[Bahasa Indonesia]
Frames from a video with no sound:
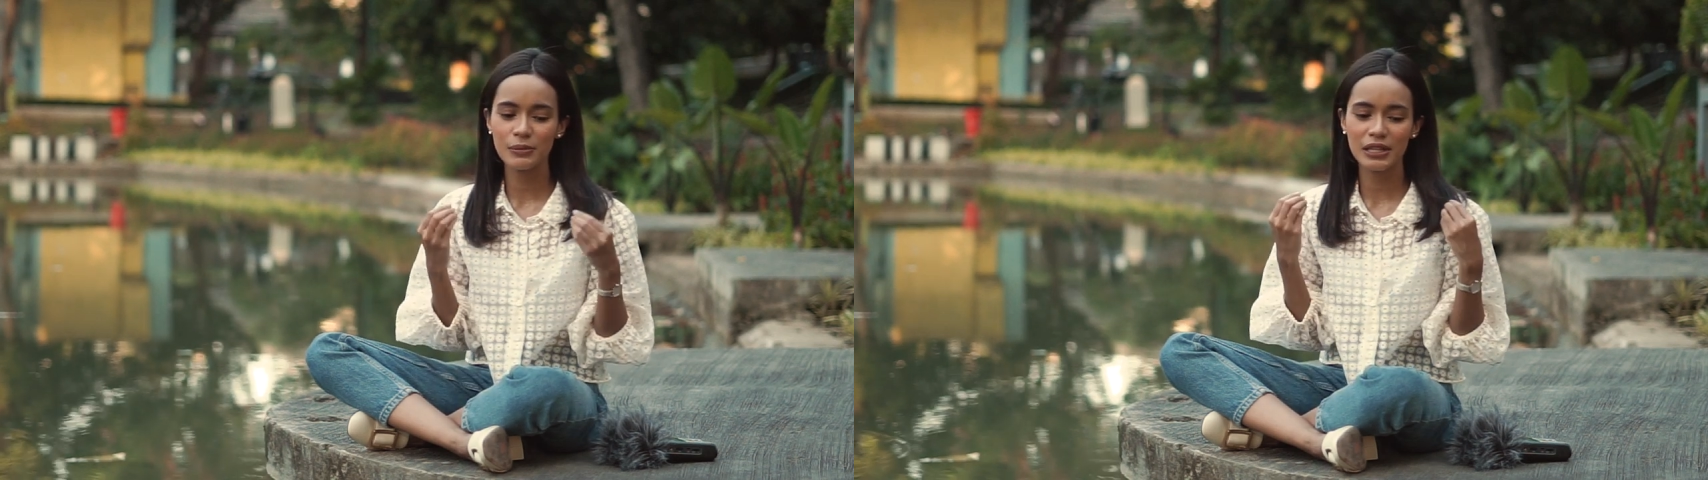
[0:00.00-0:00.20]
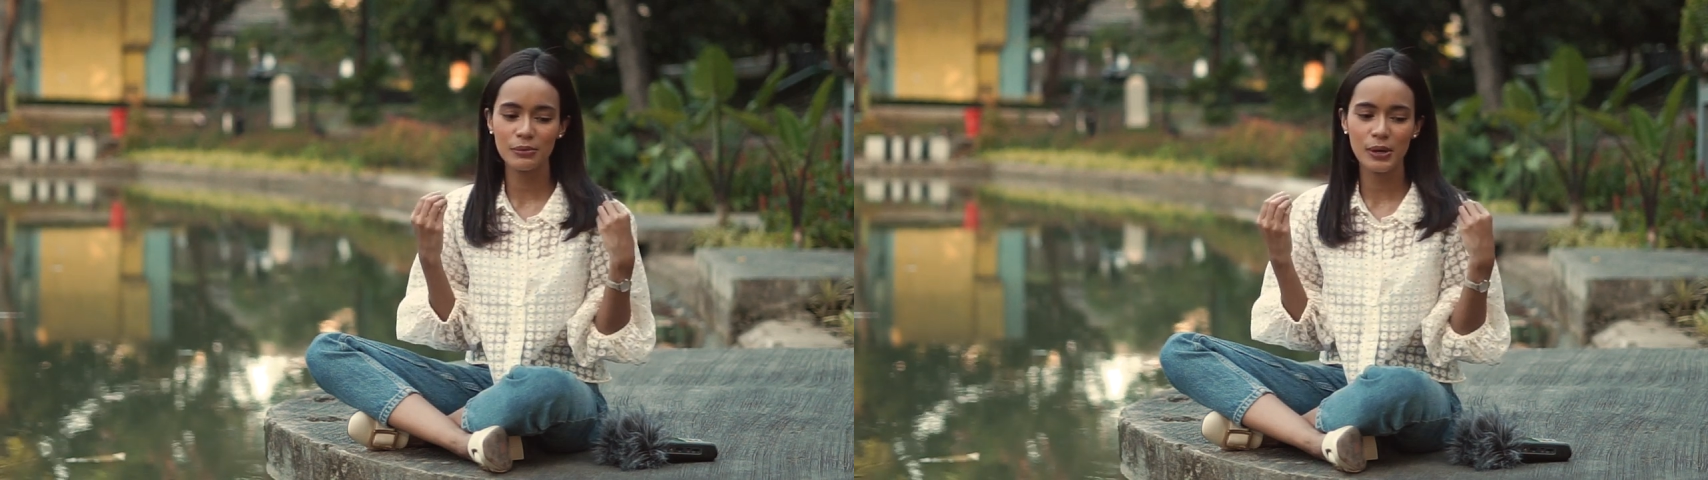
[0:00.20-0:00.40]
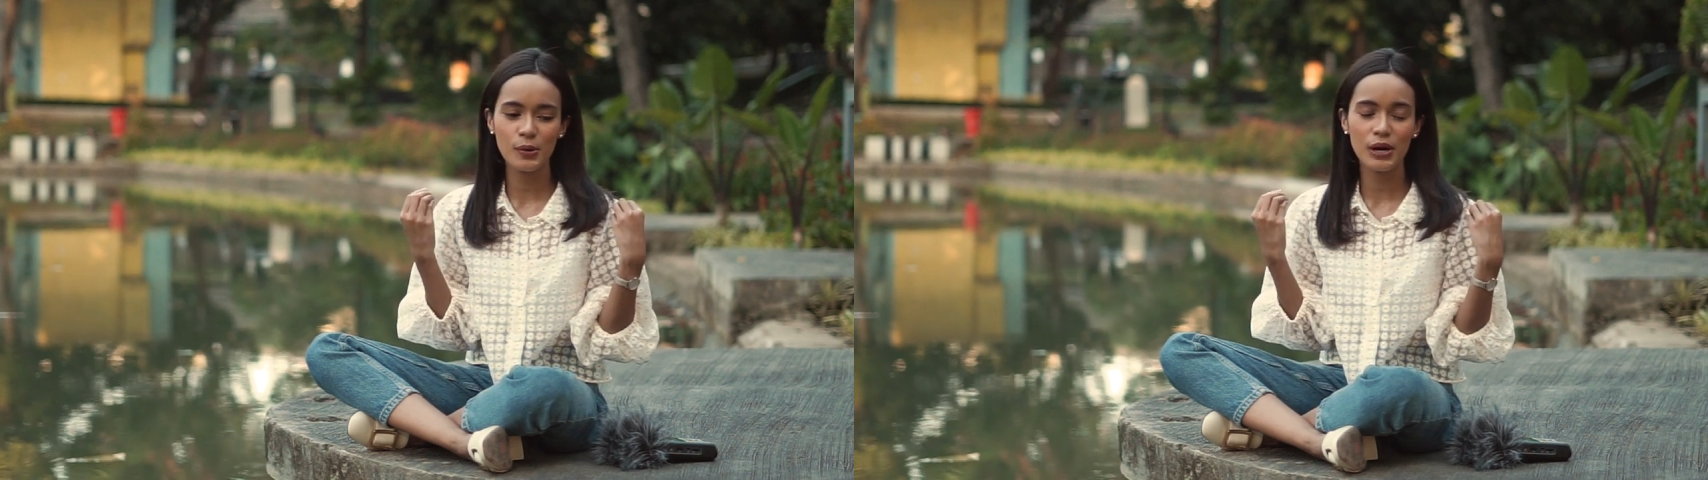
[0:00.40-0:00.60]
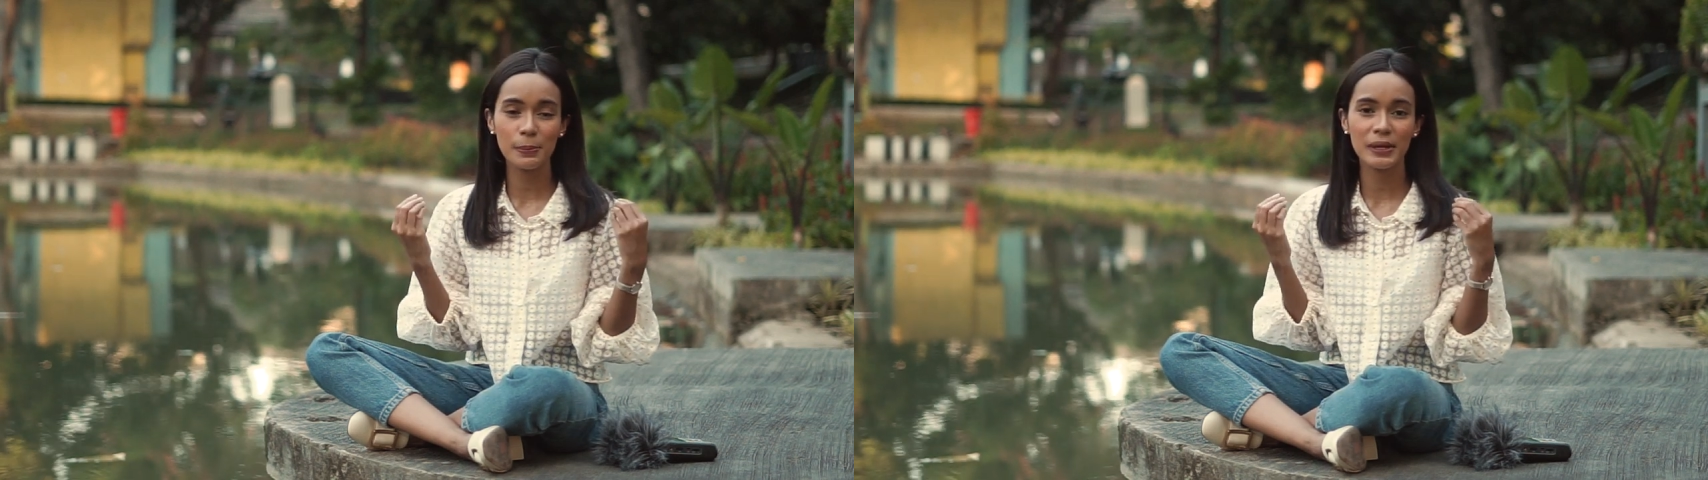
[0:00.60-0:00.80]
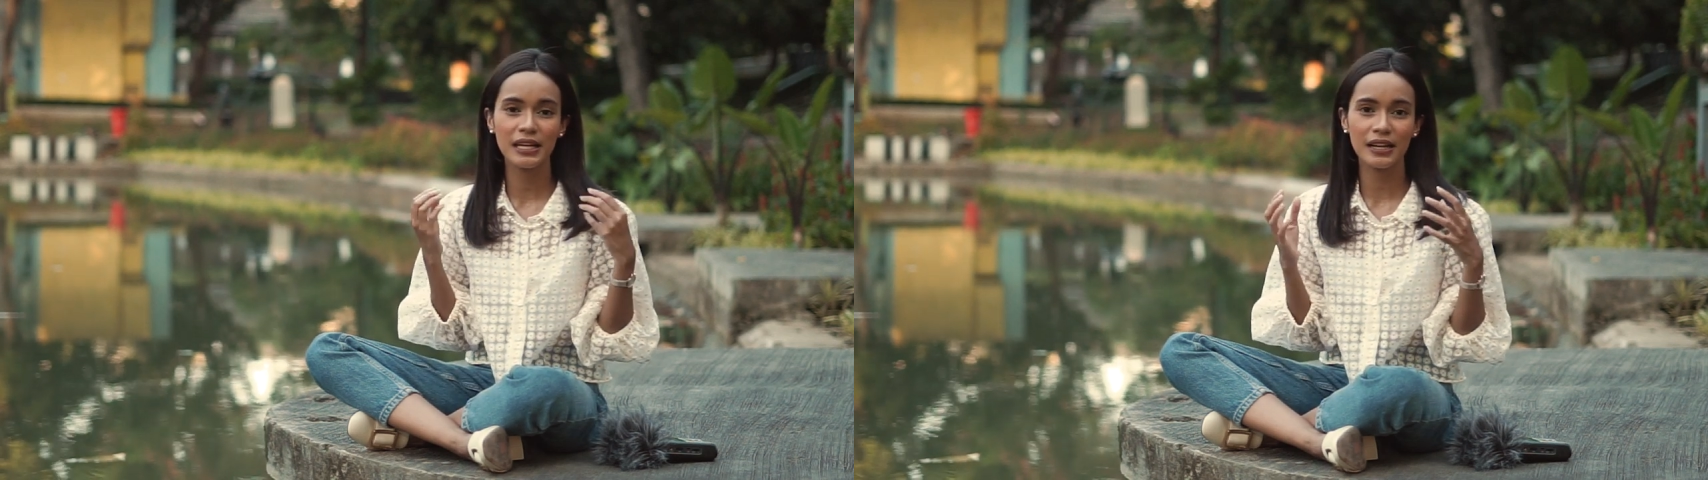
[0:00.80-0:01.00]
tiba-tiba gue
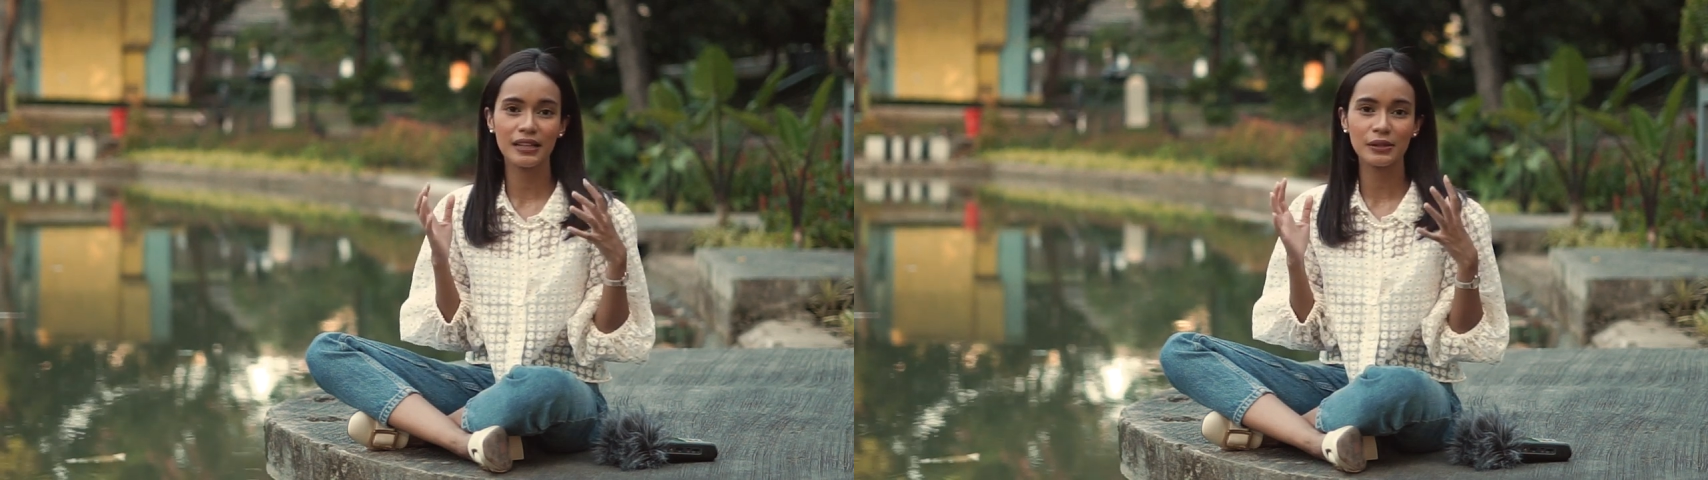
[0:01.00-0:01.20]
kepikiran